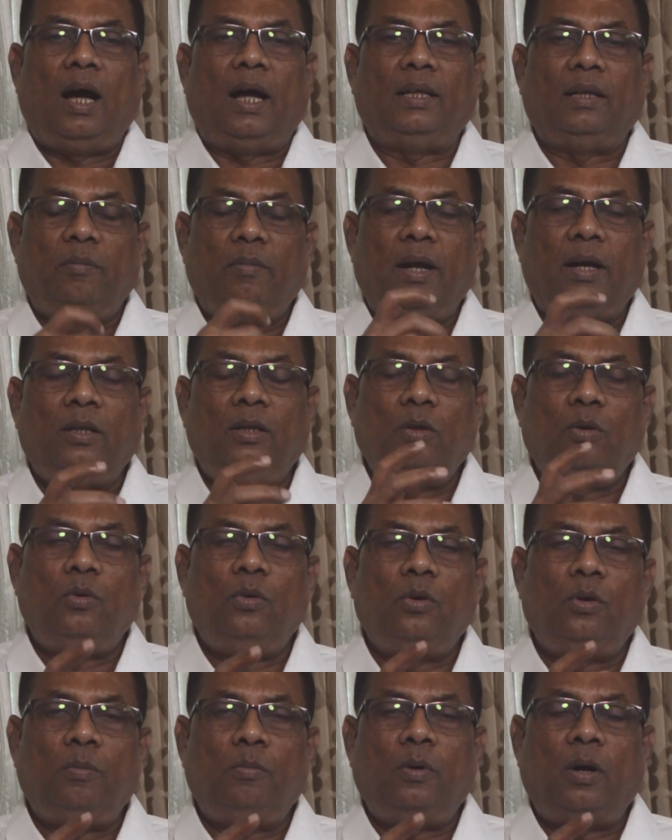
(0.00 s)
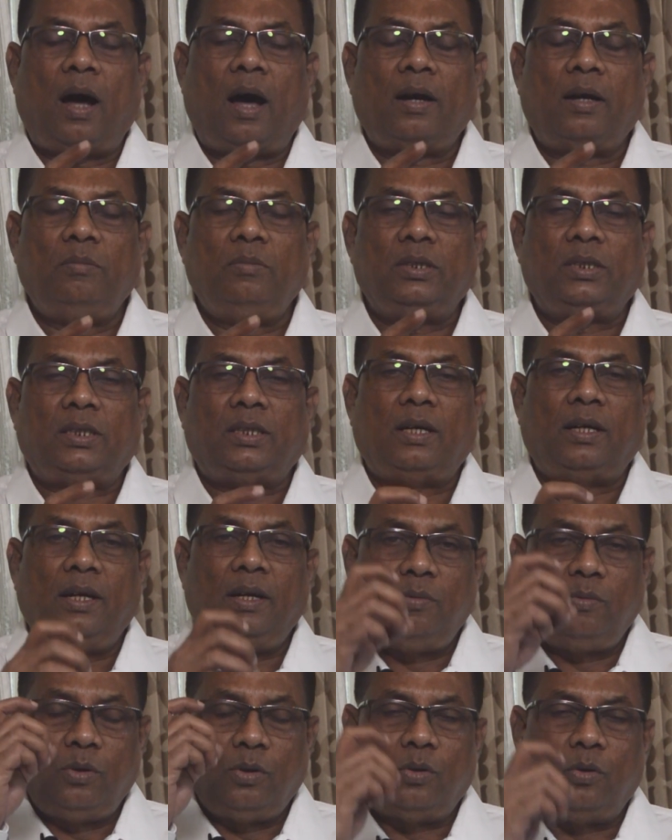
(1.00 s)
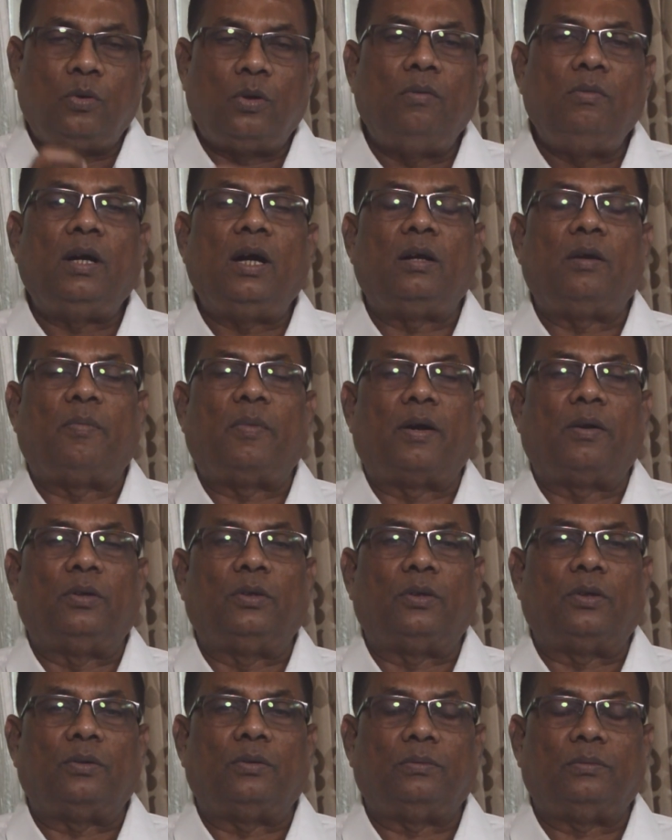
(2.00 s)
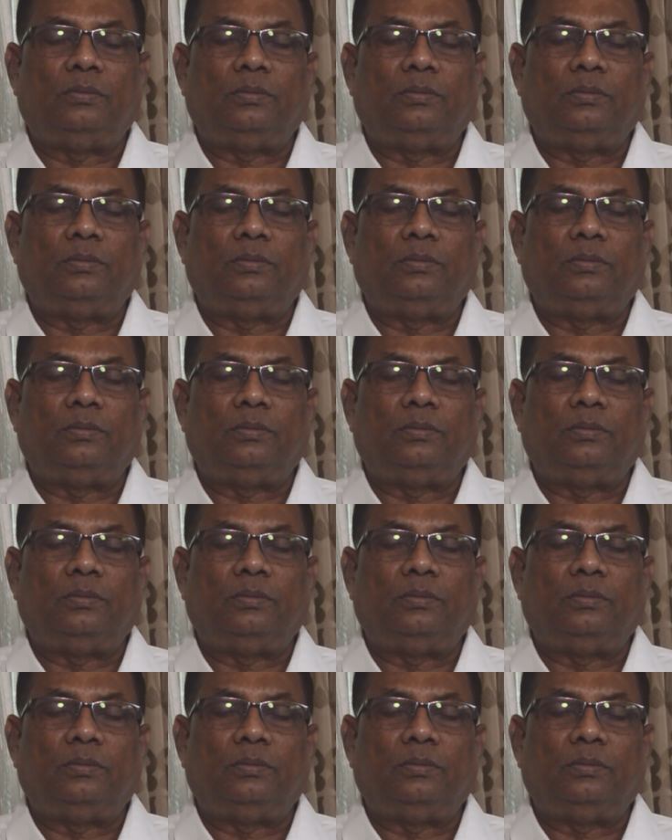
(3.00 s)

அந்த மருந்து கொடுக்க ஆரம்பிச்சிட்டாலே உங்களுக்கு உணவு கட்டுப்பாடு வந்துடும்